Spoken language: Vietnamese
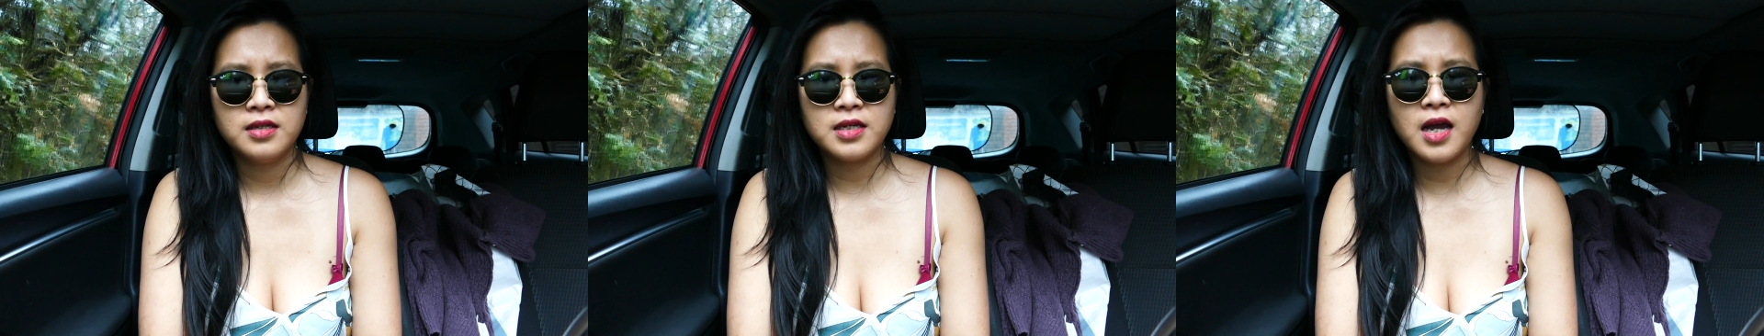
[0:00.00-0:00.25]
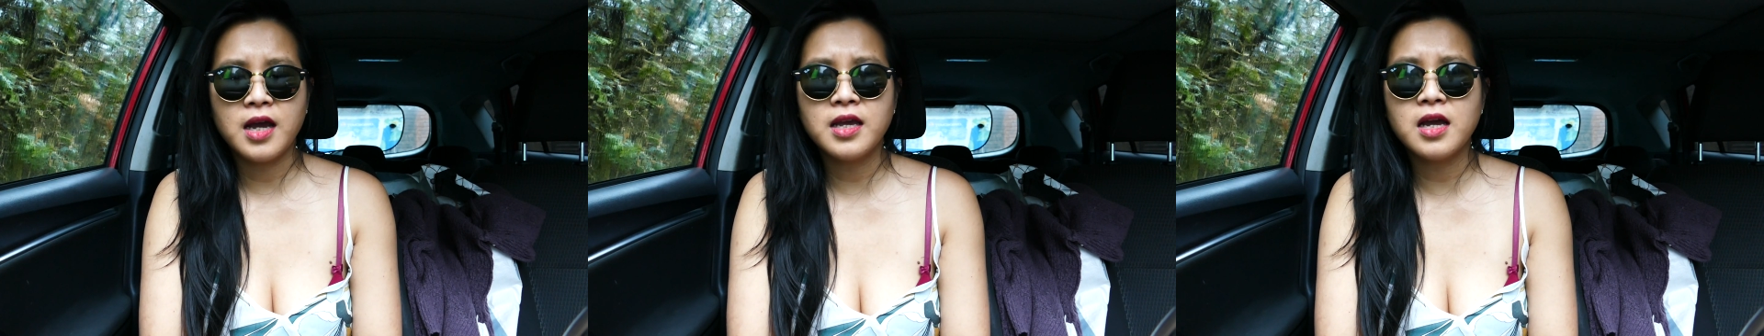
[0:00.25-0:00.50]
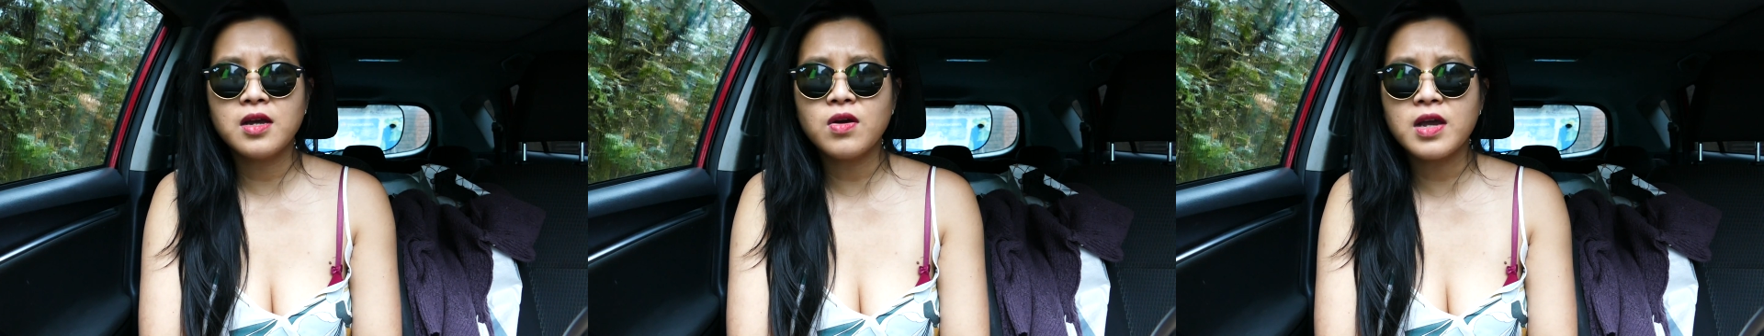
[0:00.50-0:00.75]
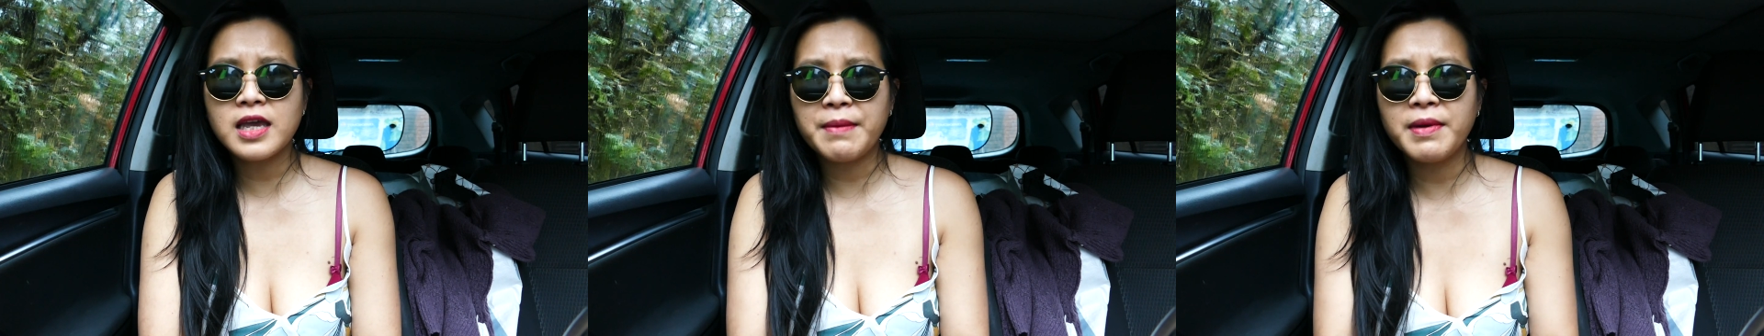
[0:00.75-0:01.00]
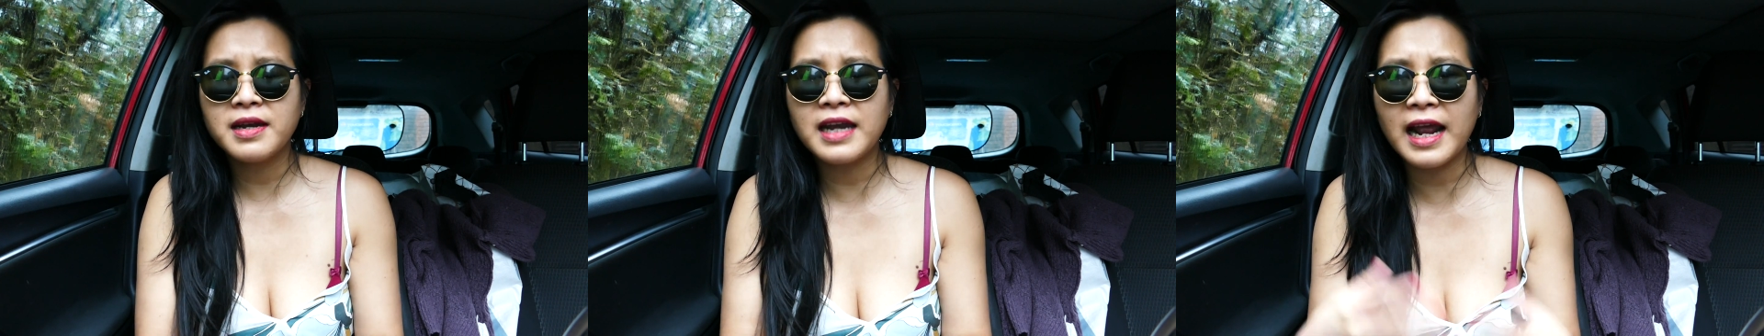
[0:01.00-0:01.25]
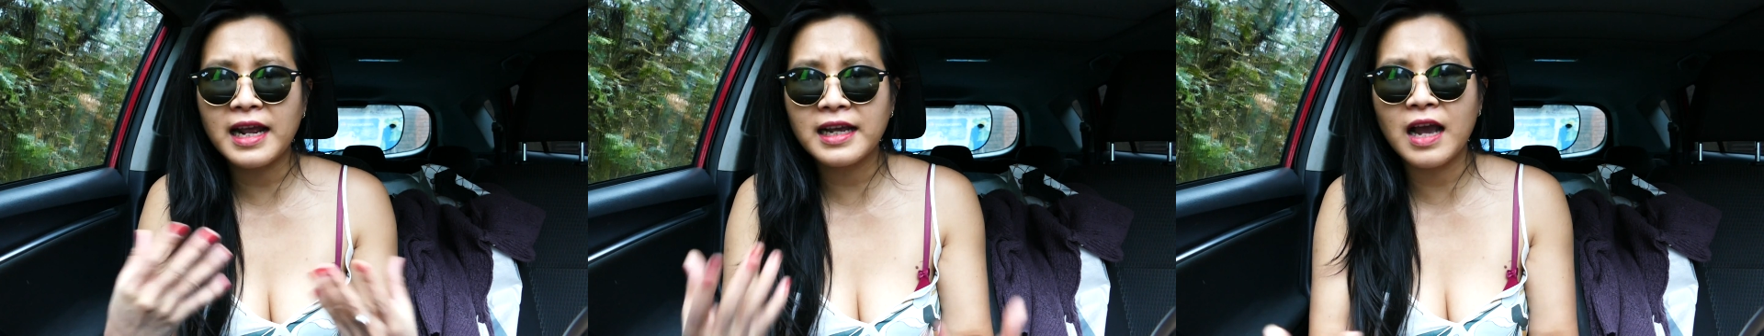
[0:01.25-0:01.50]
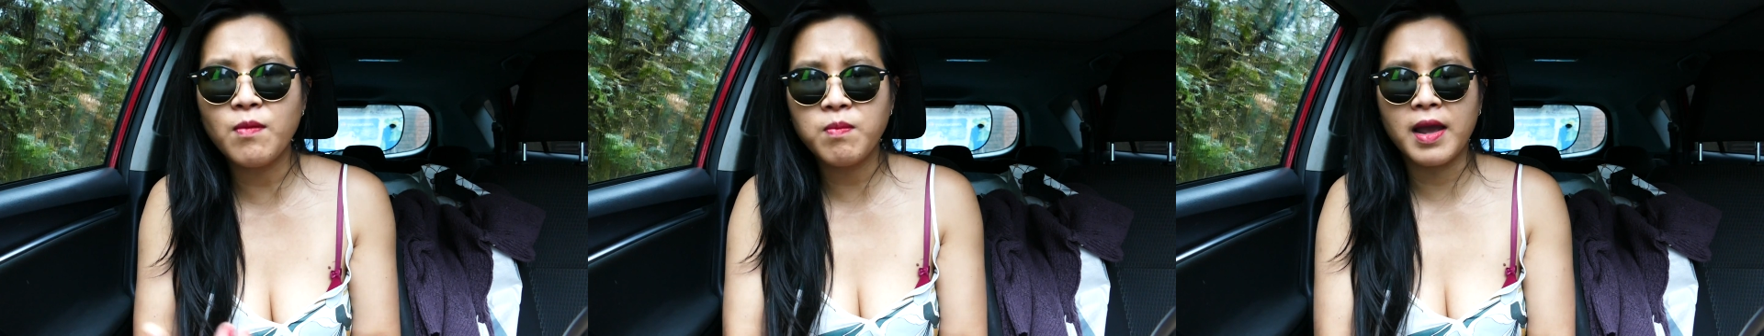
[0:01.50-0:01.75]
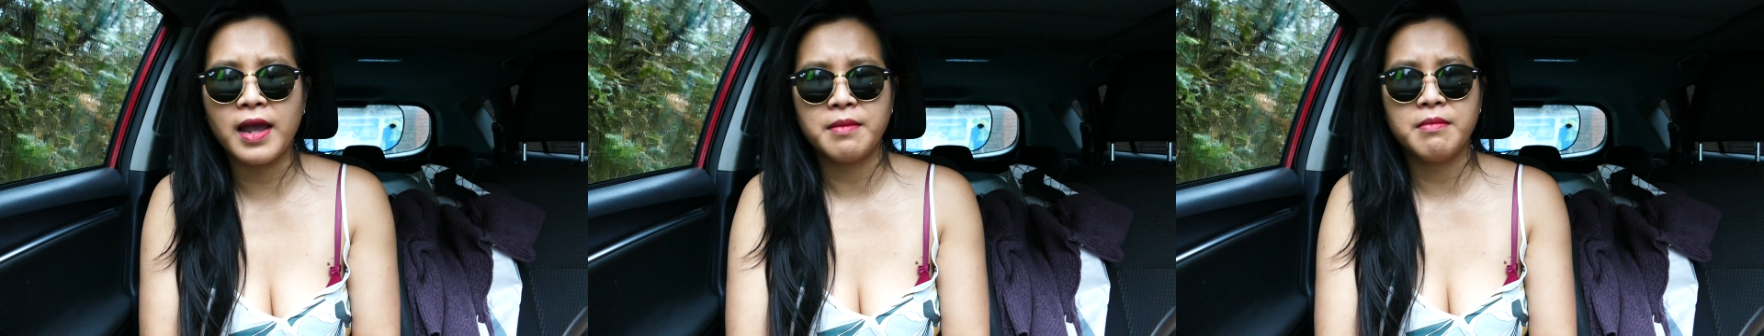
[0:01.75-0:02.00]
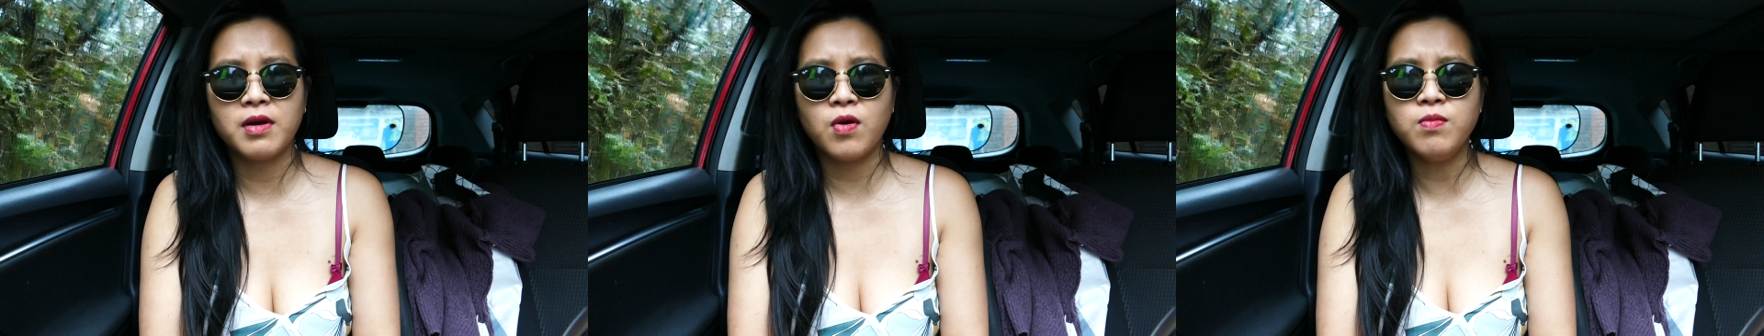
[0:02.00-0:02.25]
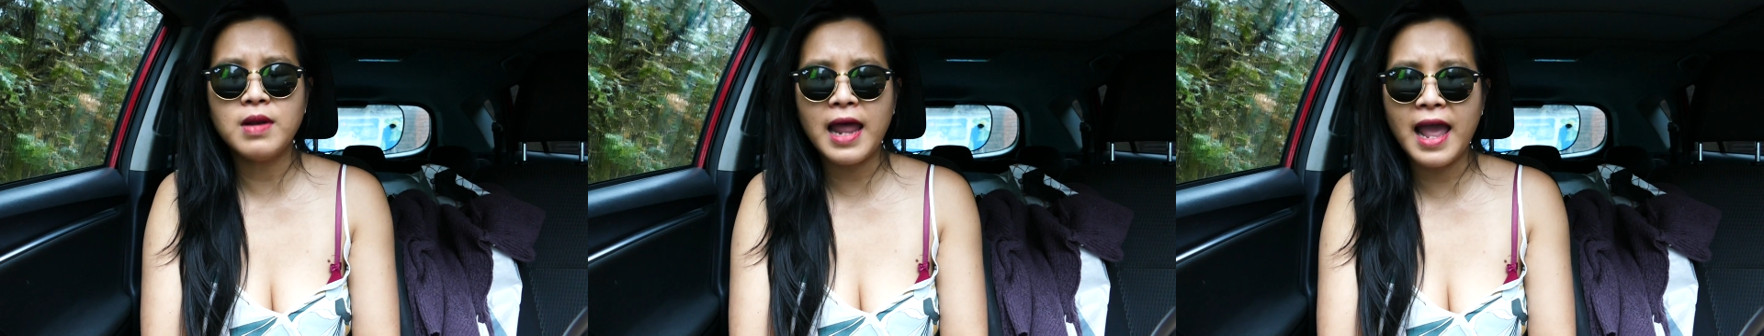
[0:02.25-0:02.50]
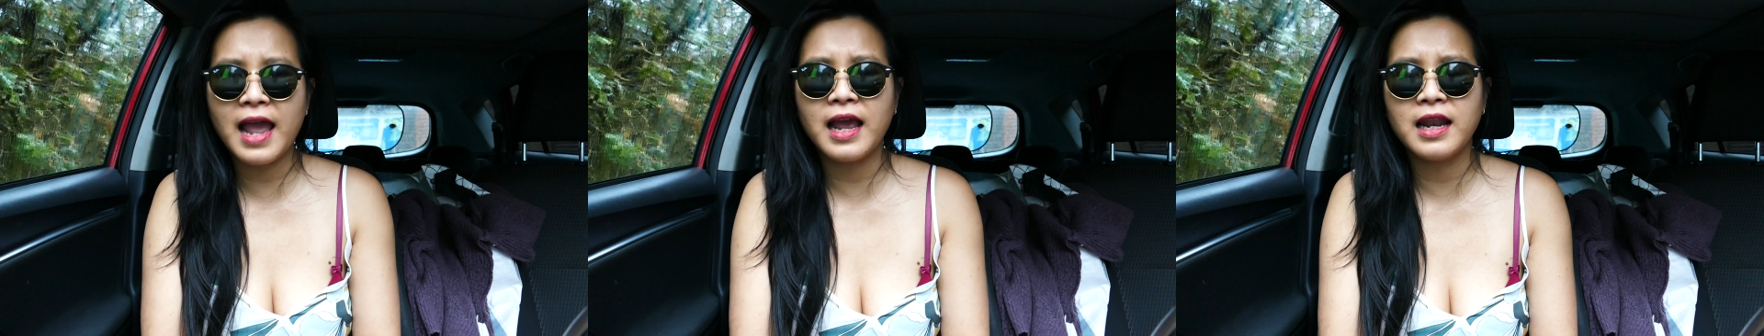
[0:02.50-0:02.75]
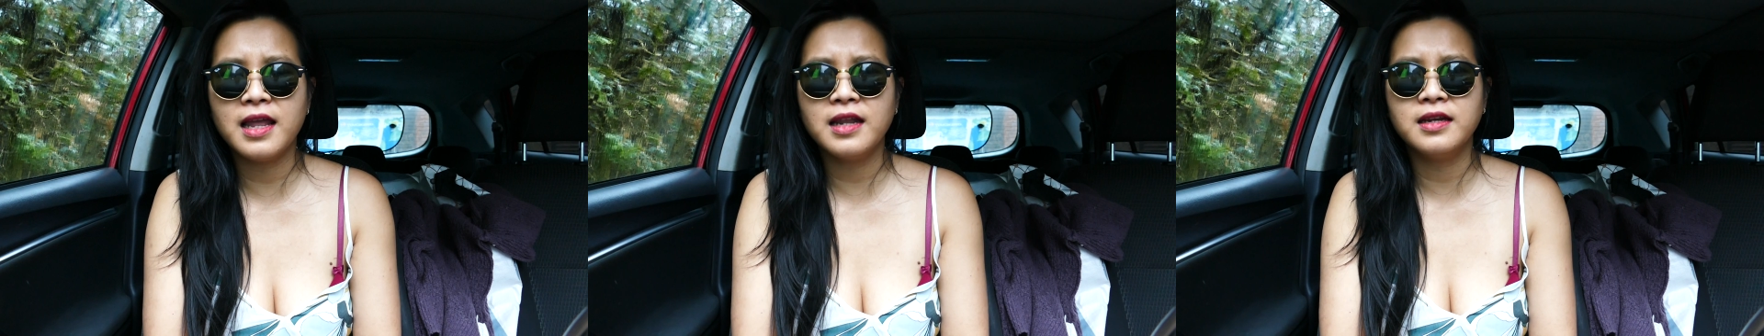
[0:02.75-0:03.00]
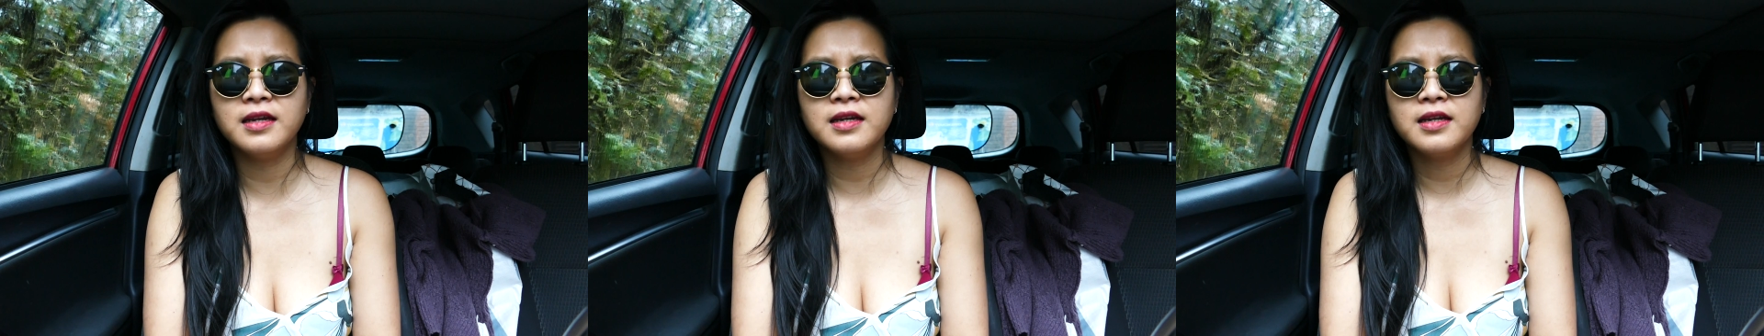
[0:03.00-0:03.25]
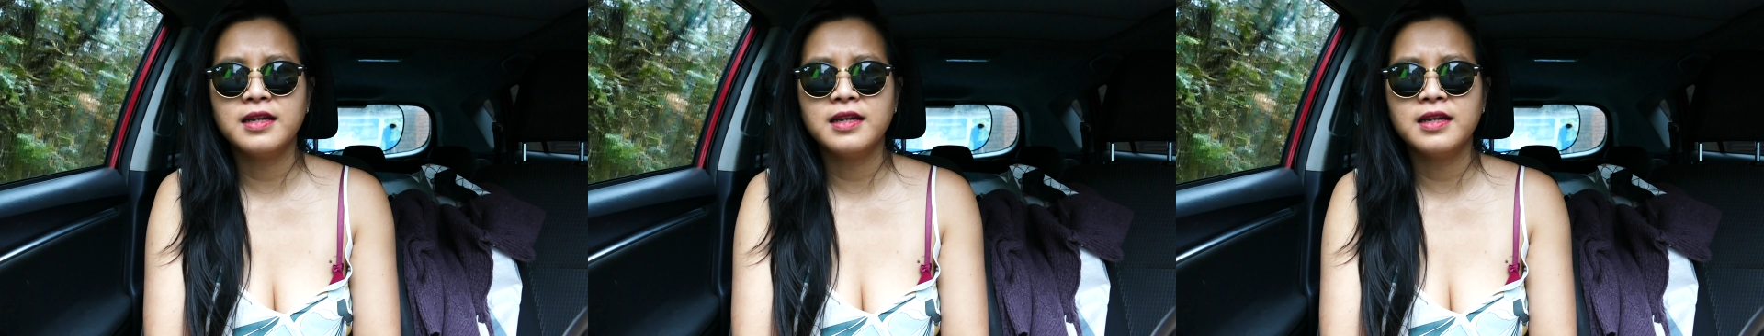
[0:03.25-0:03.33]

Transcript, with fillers: Trời ơi, có cái kem bánh răng không à, mà cũng la lên nữa,